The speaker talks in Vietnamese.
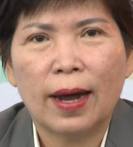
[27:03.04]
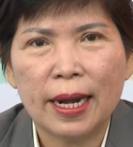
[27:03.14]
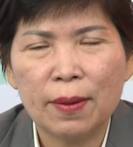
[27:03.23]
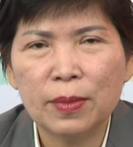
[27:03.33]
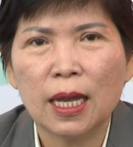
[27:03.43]

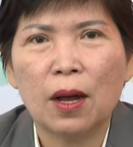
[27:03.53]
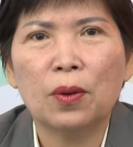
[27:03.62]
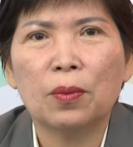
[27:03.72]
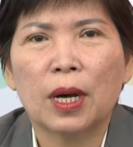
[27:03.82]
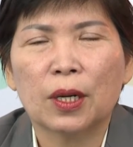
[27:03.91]
vài năm
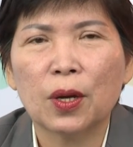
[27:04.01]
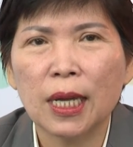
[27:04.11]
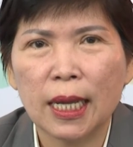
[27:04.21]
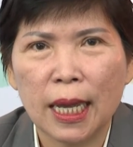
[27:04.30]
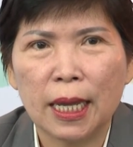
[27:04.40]
sau bạn có
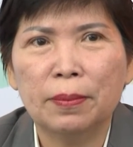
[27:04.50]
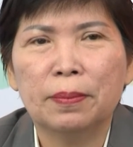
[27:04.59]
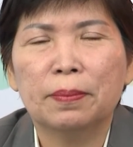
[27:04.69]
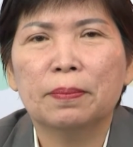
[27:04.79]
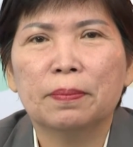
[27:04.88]
kinh nghiệm
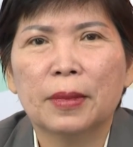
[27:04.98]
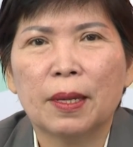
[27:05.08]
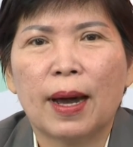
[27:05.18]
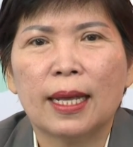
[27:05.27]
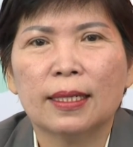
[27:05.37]

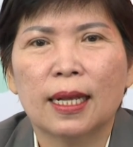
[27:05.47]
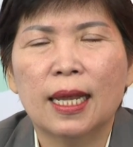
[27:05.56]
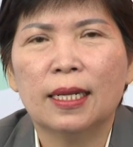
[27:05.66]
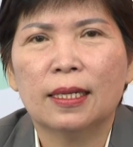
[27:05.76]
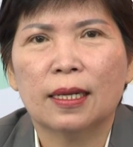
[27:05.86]
thì bạn sẽ
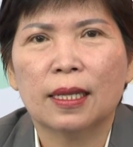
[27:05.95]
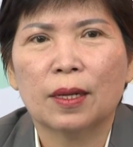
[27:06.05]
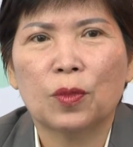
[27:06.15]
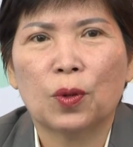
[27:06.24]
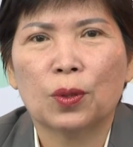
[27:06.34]
lên trở
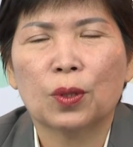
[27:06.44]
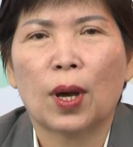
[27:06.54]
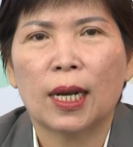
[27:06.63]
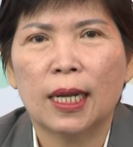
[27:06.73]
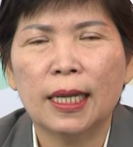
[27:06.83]
thành một
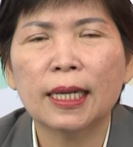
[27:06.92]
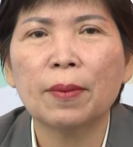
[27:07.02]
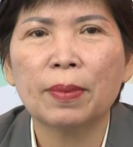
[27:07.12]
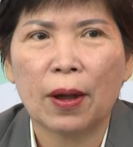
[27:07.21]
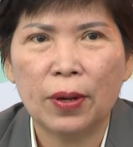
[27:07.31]
quản lý
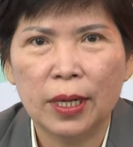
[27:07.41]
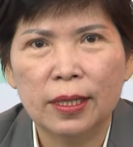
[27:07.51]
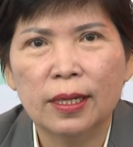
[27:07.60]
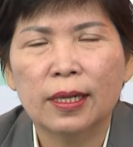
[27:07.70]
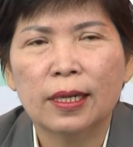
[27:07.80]
cấp cao hơn
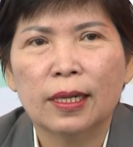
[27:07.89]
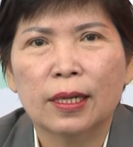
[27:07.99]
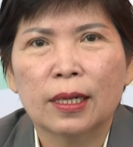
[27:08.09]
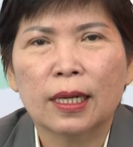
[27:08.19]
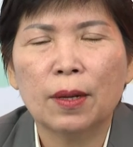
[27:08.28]

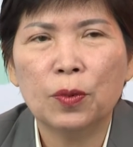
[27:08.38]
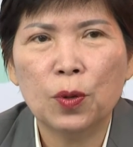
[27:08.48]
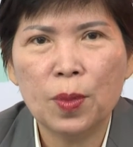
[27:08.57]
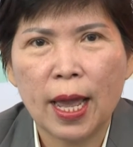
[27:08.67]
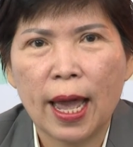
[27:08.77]
cấp
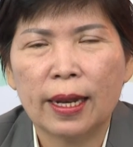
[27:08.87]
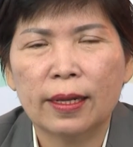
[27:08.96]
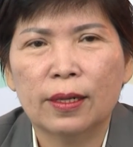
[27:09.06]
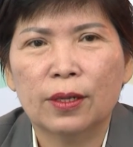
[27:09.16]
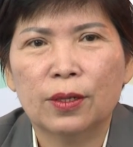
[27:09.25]
trung gian
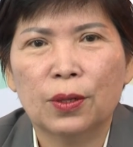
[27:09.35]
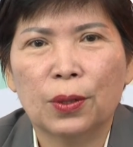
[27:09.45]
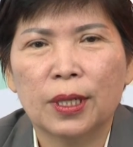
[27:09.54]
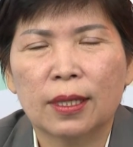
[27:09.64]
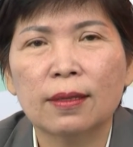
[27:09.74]

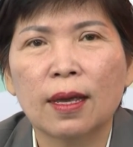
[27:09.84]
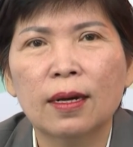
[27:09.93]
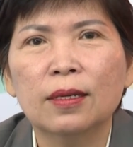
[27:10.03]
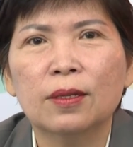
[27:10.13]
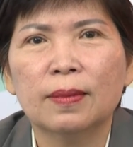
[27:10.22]
rồi từ
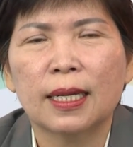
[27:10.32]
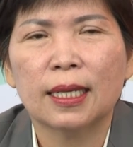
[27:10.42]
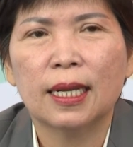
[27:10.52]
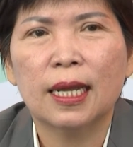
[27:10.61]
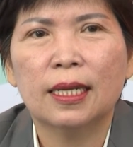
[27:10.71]
từ chúng ta
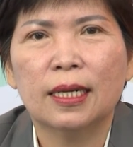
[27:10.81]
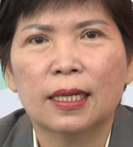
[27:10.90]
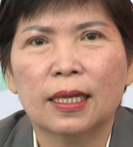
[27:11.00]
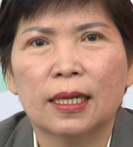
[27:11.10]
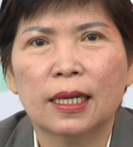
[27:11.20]
sẽ lên được
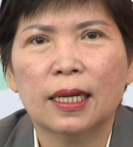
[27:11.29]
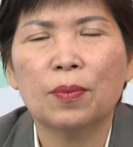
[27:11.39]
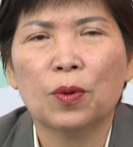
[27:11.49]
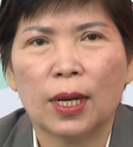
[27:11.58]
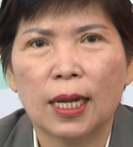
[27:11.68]
những cái
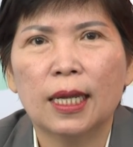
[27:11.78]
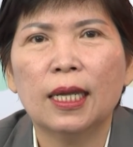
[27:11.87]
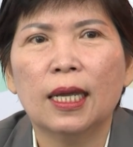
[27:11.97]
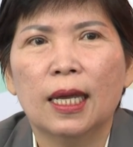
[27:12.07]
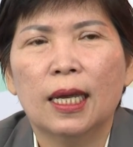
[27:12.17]
cấp quản lý
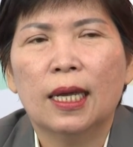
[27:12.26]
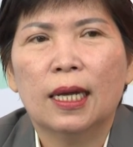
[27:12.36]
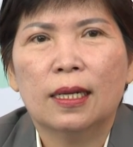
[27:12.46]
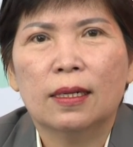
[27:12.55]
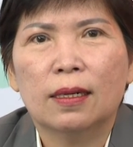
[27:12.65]

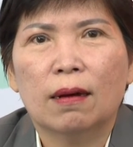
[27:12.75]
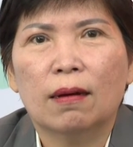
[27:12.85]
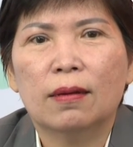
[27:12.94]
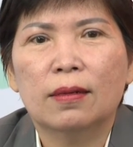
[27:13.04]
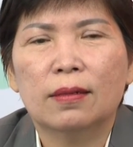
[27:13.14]

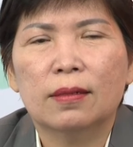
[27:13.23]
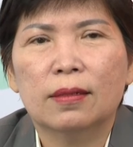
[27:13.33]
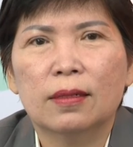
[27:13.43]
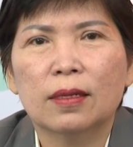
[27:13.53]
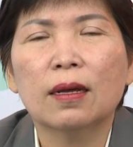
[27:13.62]
nó
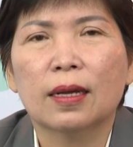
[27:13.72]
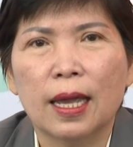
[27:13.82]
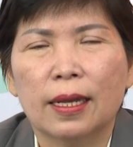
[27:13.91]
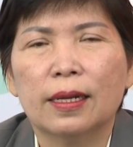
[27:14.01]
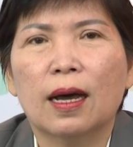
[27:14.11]
nó thực
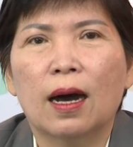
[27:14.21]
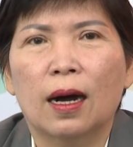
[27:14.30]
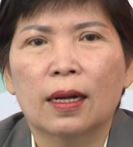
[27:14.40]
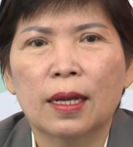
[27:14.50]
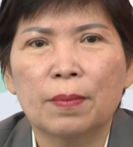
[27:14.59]
hiện
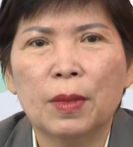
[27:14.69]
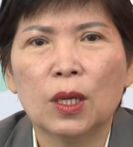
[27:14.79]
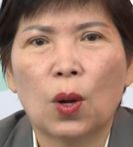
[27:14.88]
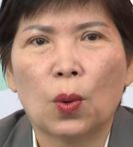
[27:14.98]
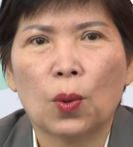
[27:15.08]
ở cái
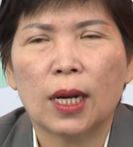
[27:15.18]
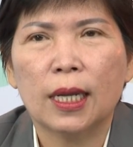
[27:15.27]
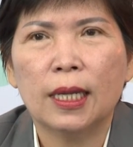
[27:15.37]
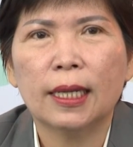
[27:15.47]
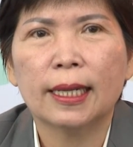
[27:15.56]
mức độ quản
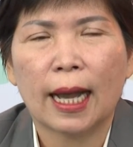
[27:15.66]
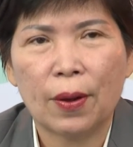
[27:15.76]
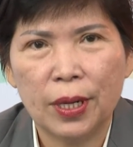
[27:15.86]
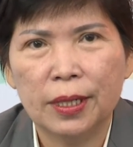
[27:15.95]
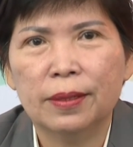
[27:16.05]
lý
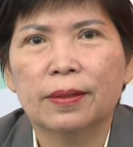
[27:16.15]
cao hơn